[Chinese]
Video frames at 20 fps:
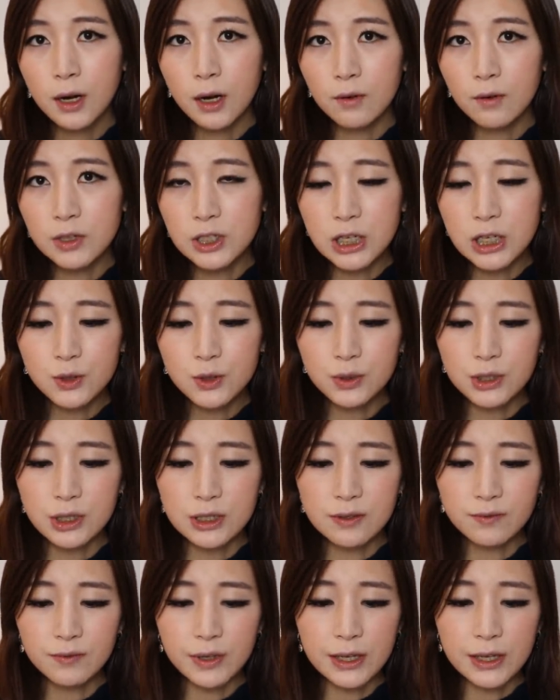而文章作
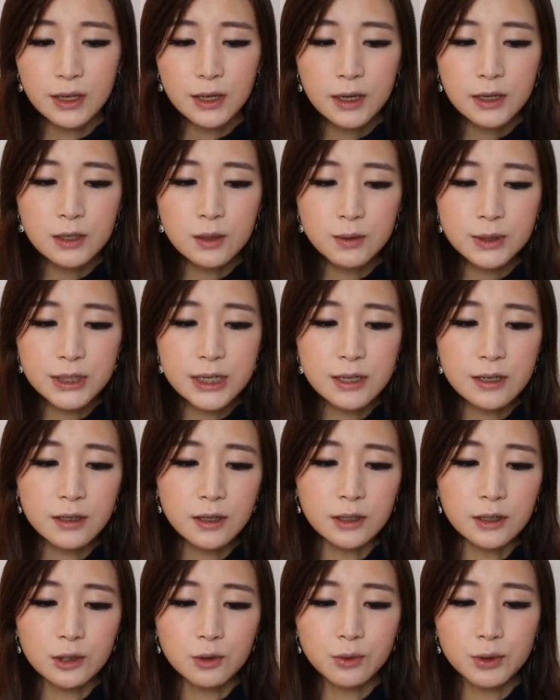者认为，有些
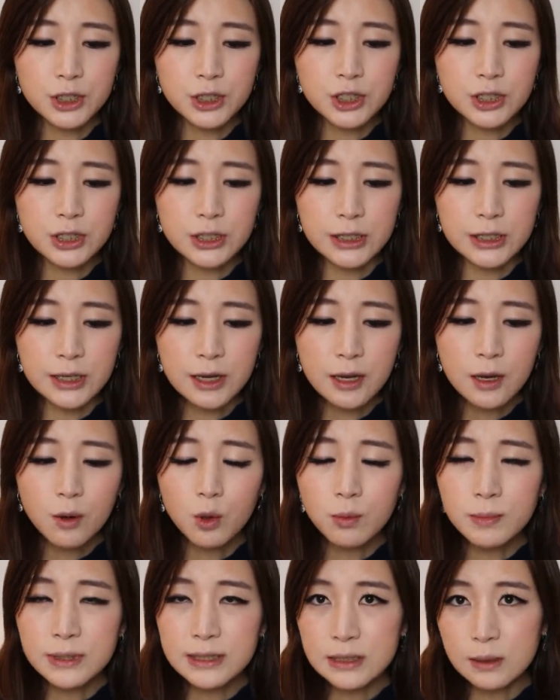人可能会质疑：
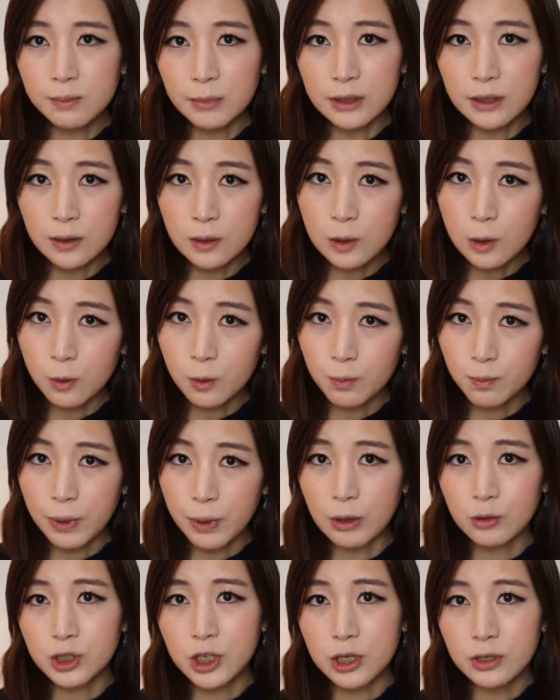我们怎么能够
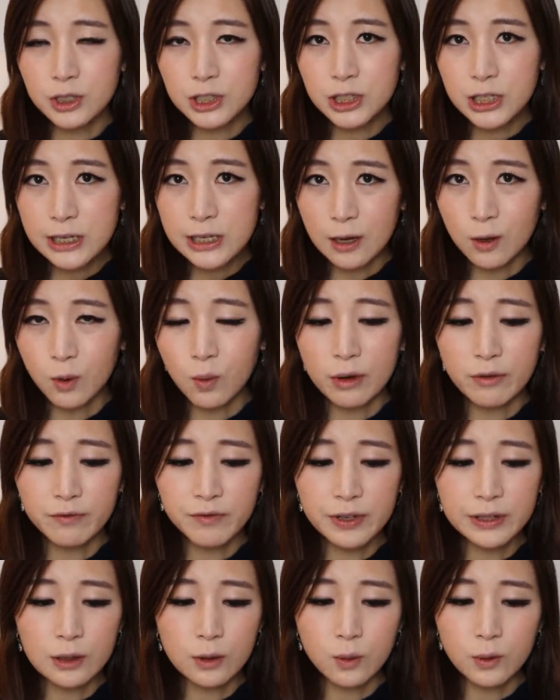保证这样广
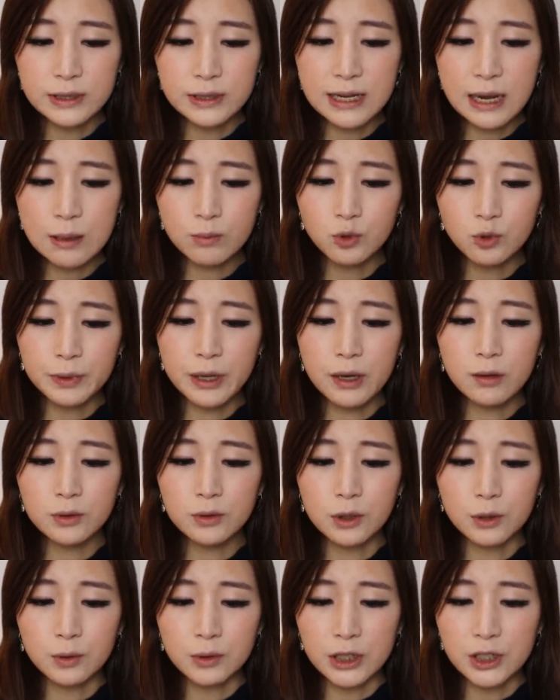泛的国家目标
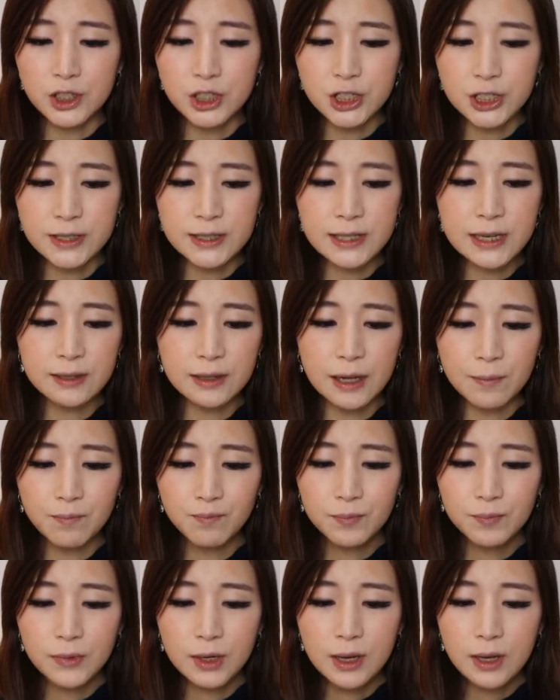都能实现呢？